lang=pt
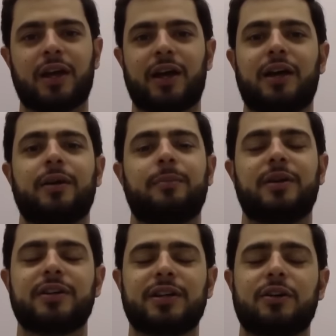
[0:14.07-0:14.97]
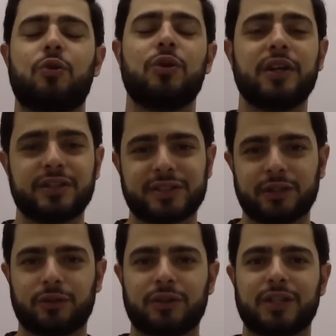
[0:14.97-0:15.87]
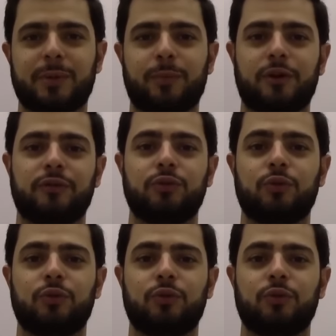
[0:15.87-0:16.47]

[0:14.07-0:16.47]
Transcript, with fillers: a banca organizadora da prova